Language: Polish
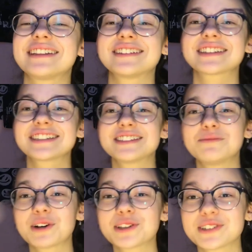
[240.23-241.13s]
tak się nie
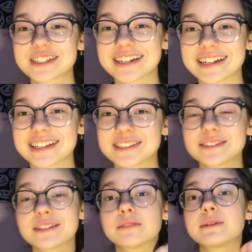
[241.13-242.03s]
mogę doczekać.
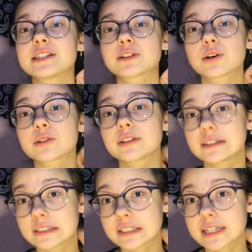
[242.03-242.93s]
E, będzie to kot
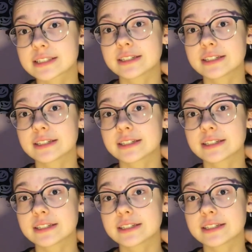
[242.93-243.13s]
e, rasy